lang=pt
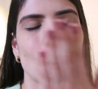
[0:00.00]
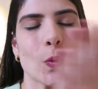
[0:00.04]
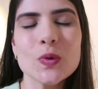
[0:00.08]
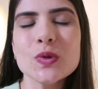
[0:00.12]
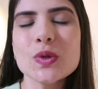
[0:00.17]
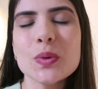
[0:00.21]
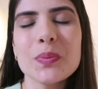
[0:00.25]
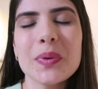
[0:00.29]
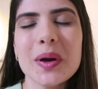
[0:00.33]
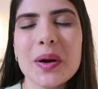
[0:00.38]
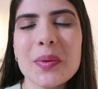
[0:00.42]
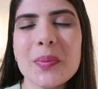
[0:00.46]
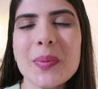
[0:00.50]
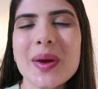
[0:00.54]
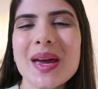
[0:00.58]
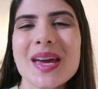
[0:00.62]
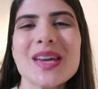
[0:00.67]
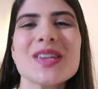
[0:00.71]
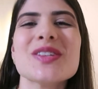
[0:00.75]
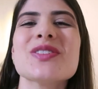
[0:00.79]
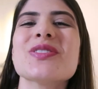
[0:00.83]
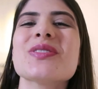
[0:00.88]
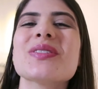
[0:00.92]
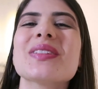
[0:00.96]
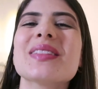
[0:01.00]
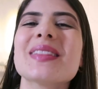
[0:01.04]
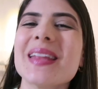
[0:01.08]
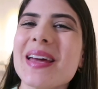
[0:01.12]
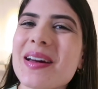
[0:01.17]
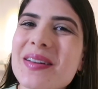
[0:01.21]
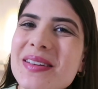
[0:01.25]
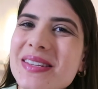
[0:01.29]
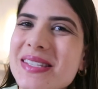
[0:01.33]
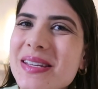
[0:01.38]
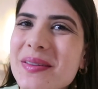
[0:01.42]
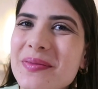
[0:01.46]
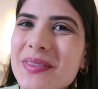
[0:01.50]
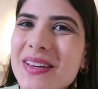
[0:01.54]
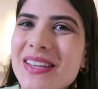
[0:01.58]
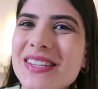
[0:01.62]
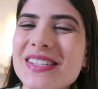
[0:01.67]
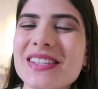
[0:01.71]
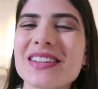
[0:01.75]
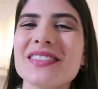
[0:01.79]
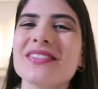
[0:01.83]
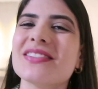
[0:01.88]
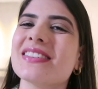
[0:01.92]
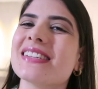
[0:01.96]
Super beijo, Deus
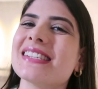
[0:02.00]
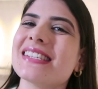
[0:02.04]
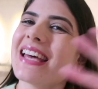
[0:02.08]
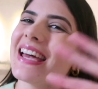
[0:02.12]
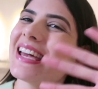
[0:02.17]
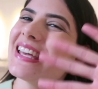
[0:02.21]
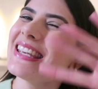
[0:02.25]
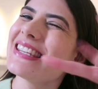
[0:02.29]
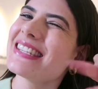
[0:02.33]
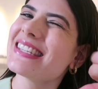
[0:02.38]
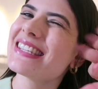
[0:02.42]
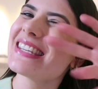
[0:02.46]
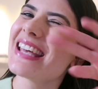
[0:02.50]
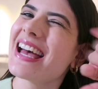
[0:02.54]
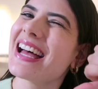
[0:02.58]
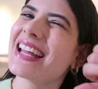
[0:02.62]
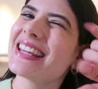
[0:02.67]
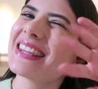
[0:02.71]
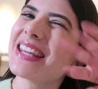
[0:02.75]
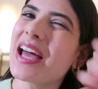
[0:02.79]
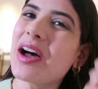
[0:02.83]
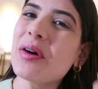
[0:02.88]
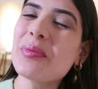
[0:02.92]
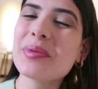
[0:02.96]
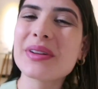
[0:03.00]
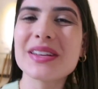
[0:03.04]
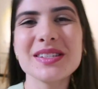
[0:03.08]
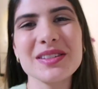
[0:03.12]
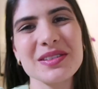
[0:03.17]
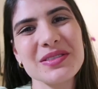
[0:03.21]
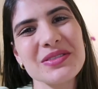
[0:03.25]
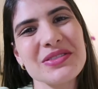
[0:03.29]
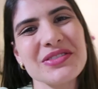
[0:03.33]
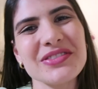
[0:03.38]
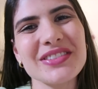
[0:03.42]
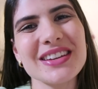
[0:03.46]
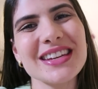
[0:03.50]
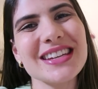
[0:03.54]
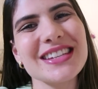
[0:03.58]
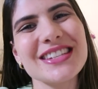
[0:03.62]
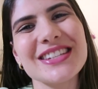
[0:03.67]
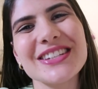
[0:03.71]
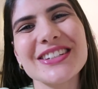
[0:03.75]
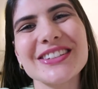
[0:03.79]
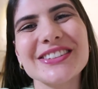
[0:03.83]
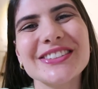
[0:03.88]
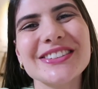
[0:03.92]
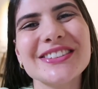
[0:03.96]
abençoe vocês e até o próximo
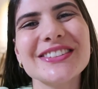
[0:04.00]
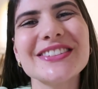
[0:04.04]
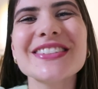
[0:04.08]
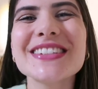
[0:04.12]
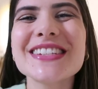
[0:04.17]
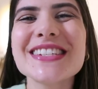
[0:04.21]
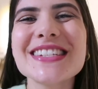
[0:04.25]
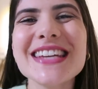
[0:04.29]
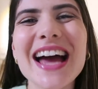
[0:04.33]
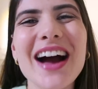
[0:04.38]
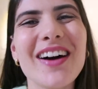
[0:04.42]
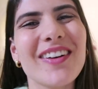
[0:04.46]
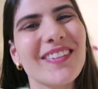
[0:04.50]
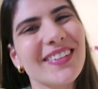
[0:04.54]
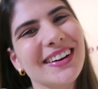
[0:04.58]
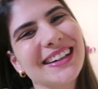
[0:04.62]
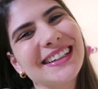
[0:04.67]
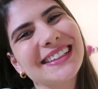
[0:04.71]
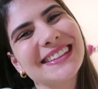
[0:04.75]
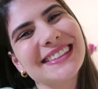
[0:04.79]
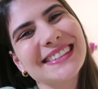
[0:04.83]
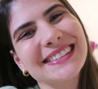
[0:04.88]
vídeo. Tchau!